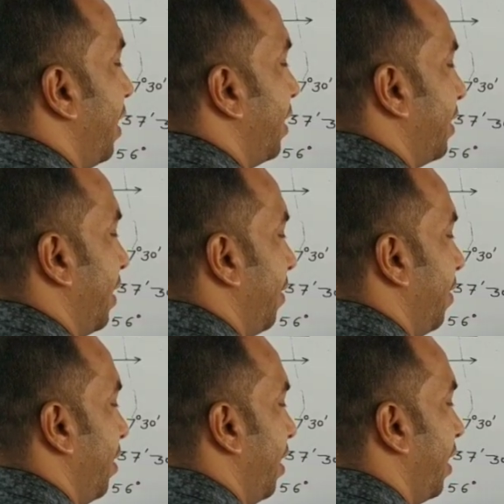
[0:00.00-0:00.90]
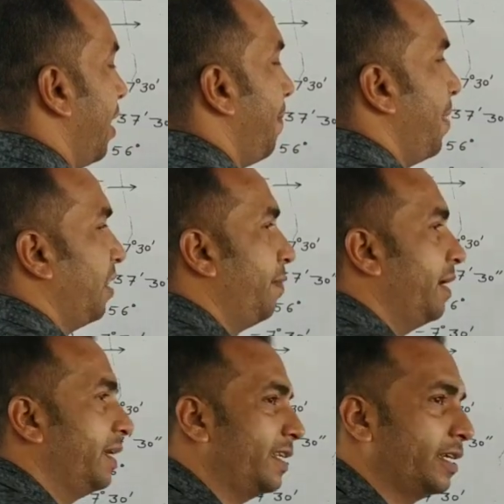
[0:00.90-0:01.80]
क्लासें अगर आप
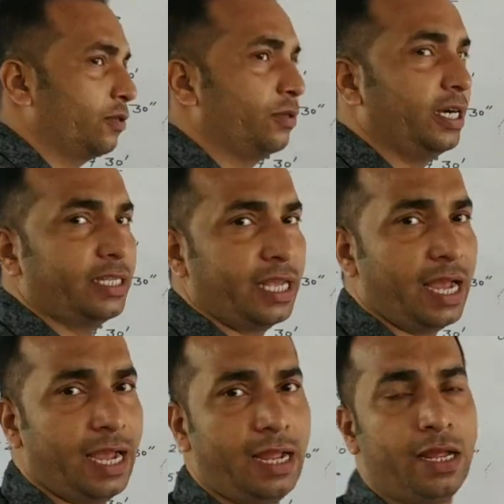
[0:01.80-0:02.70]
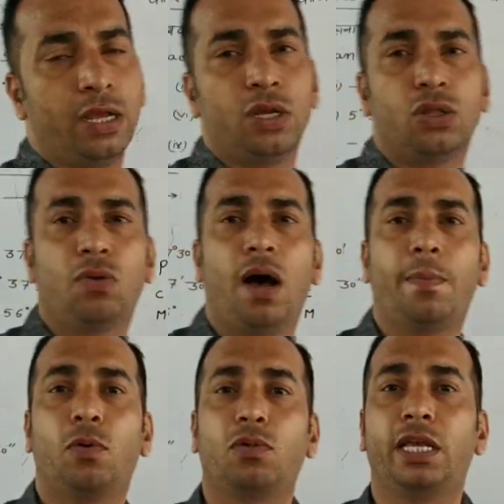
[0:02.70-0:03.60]
मैथमेटिक्स के स्टूडेंट्स हैं तो आपको